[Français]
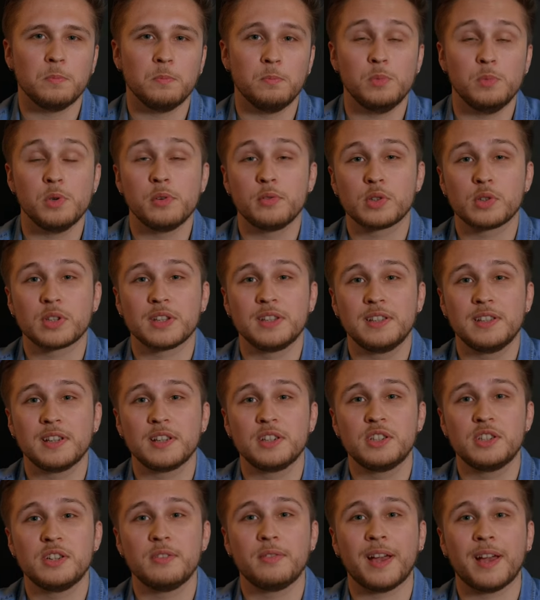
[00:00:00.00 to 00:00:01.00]
mieux vaut se
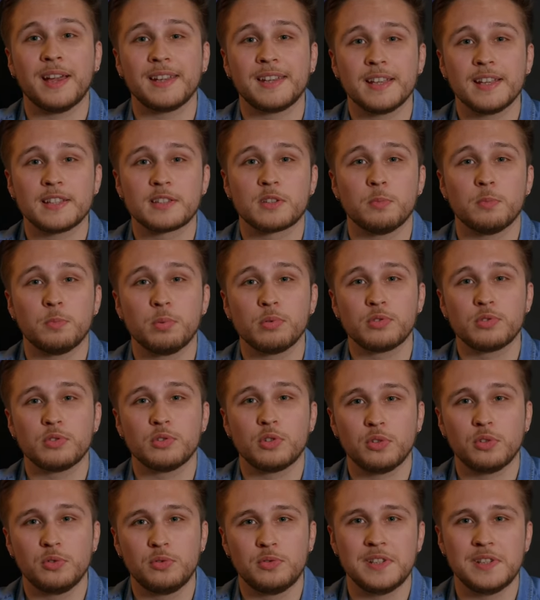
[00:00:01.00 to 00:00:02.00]
dirigé vers un casque pour ce
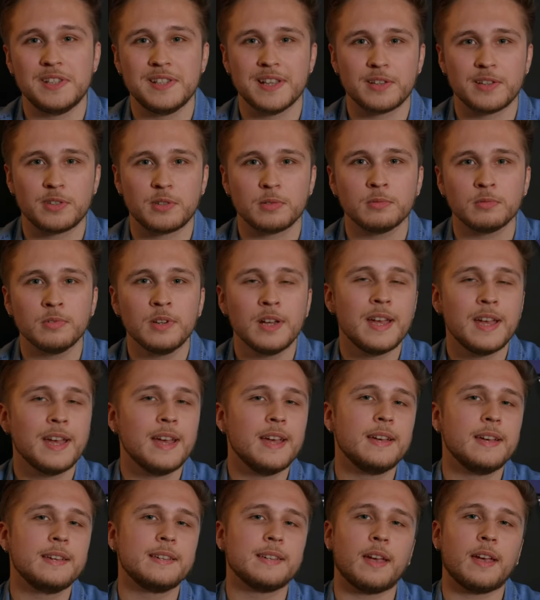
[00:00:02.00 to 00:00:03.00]
genre d'utilisation,
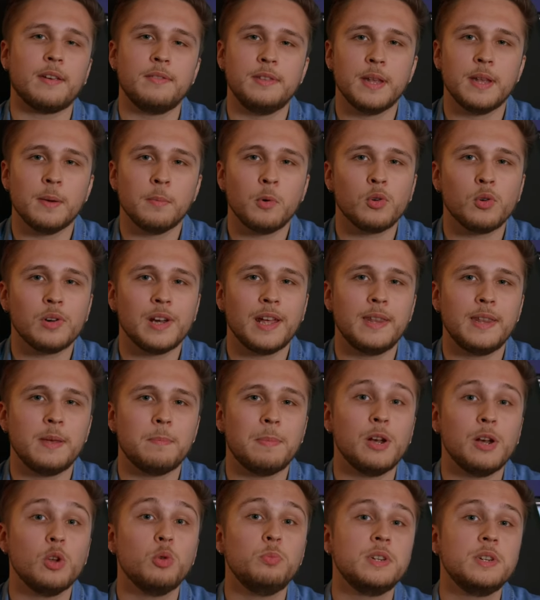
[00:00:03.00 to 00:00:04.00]
car évidemment là n'est
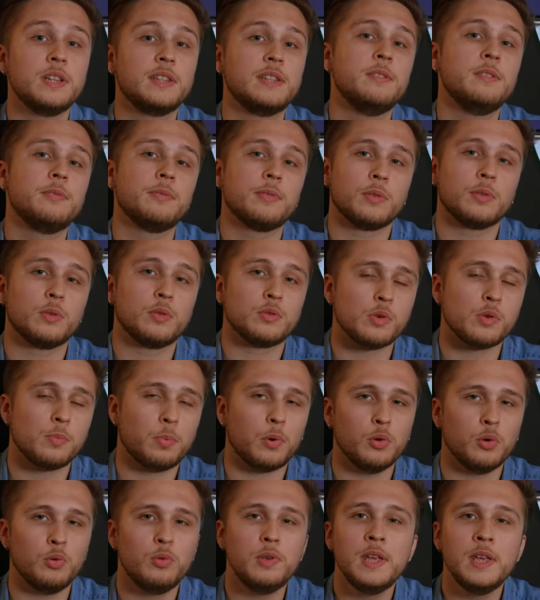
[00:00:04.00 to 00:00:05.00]
pas l'objectif de ce
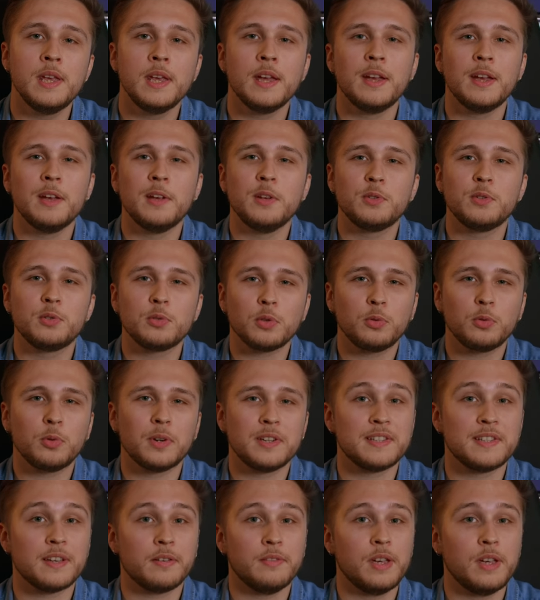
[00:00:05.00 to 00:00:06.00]
produit, surtout
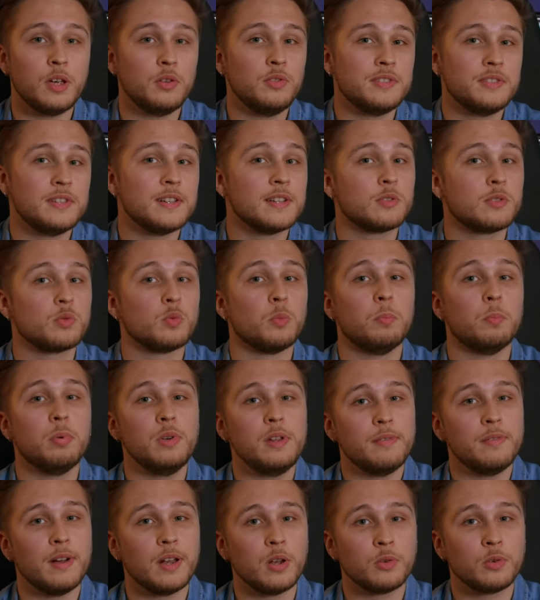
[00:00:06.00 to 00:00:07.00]
réservé à une utilisation
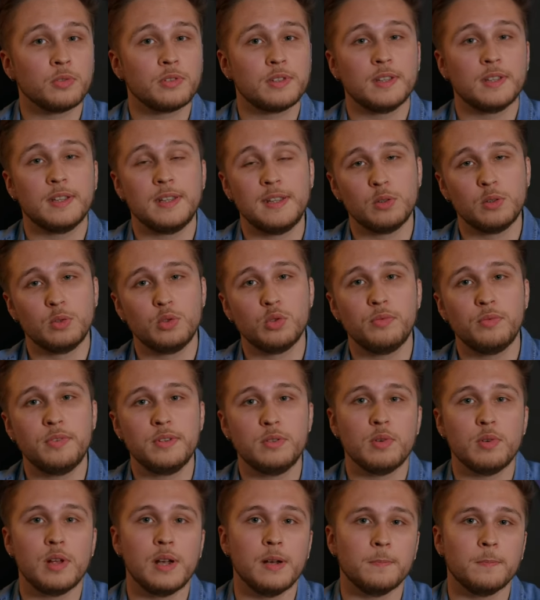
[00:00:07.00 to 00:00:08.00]
polyvalente et
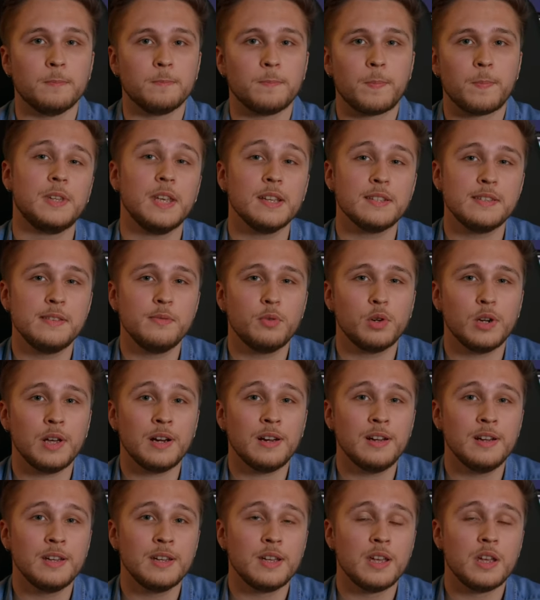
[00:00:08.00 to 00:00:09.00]
audiovisuelle. Et à ce
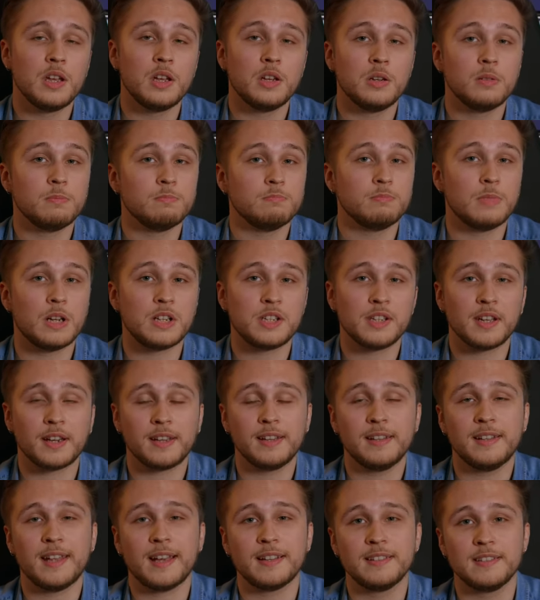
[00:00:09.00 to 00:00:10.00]
niveau-là, bah, je n'ai
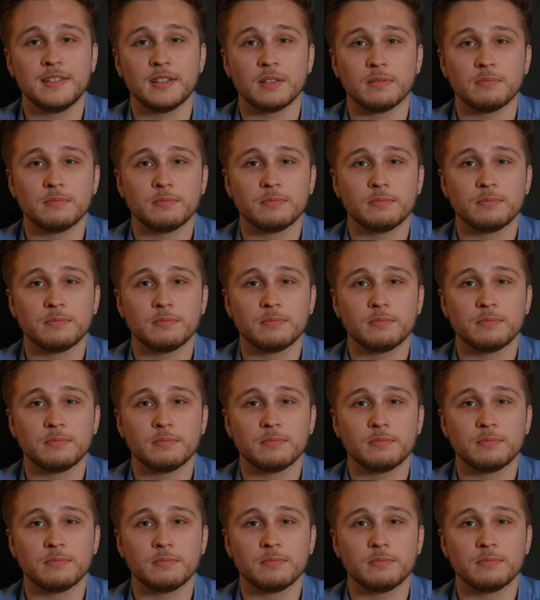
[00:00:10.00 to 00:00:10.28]
rien à redire.